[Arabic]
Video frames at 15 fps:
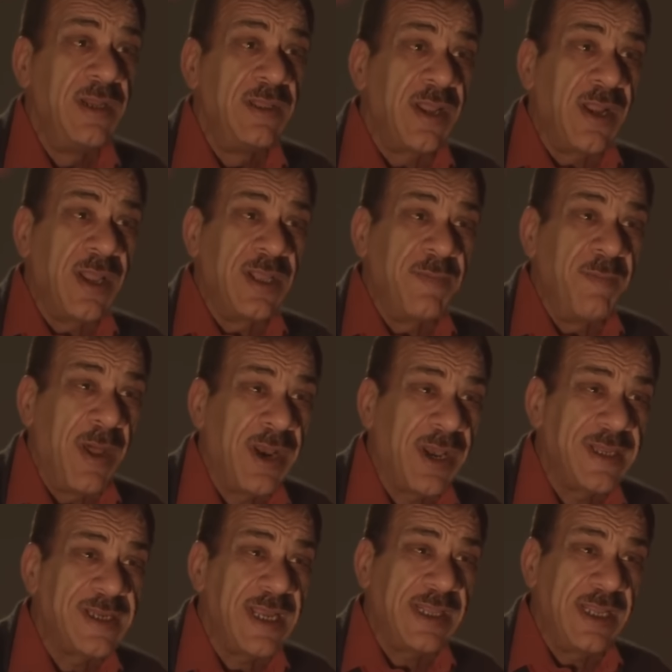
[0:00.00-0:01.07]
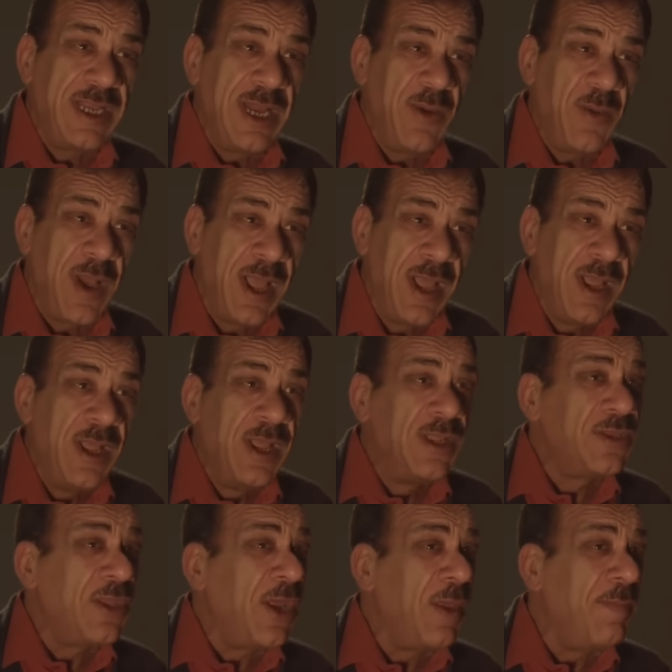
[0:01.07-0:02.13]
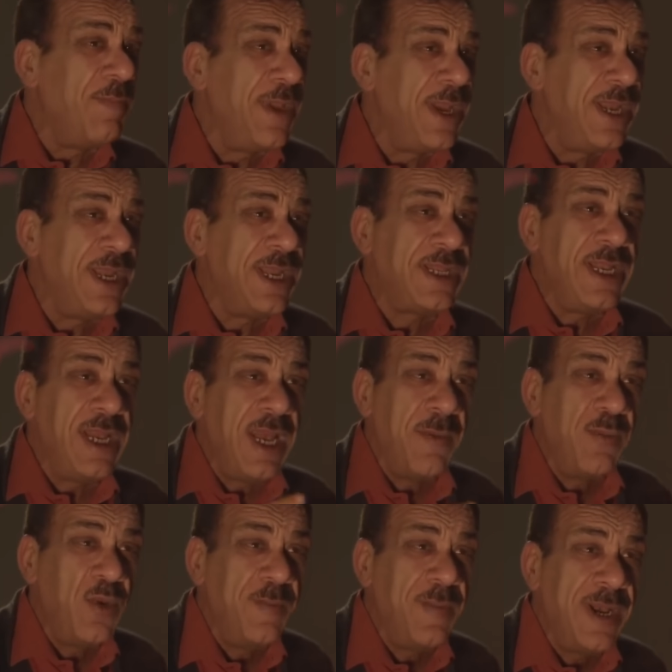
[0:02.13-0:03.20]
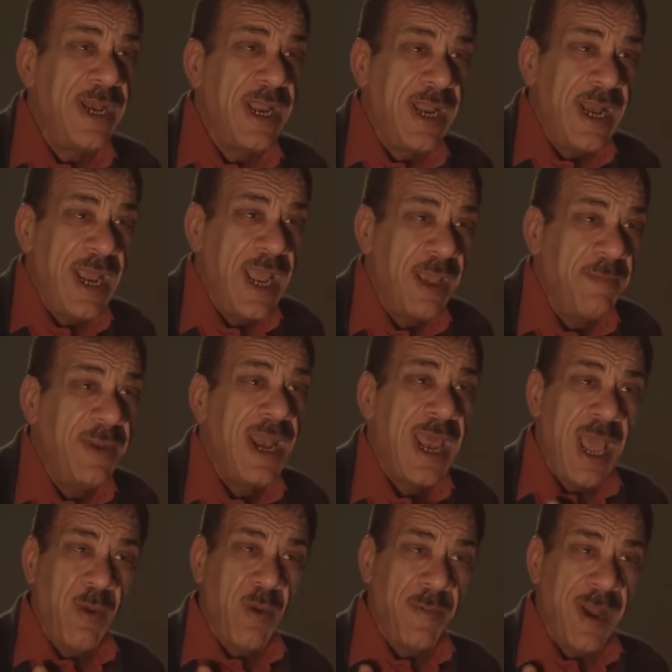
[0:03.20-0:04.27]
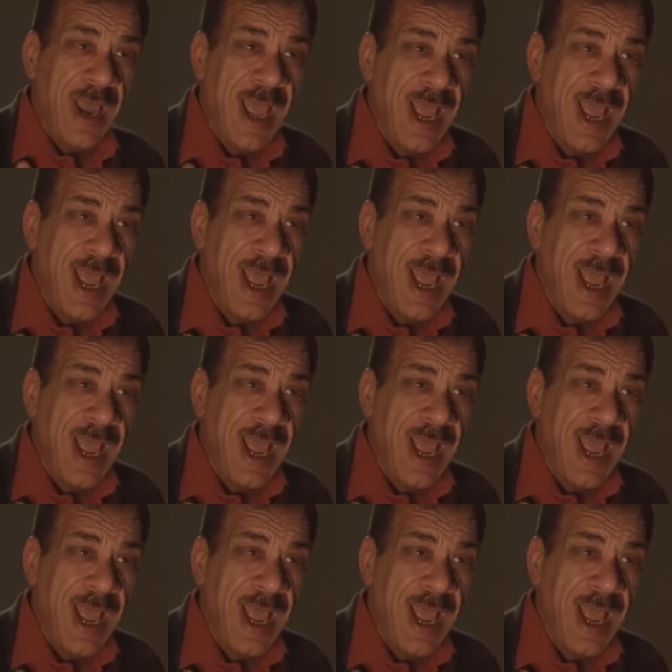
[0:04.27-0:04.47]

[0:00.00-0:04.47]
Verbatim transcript: لدرجه مره سياده اللواء طلب مني اتنين ليمون بالنعناع من القهوه من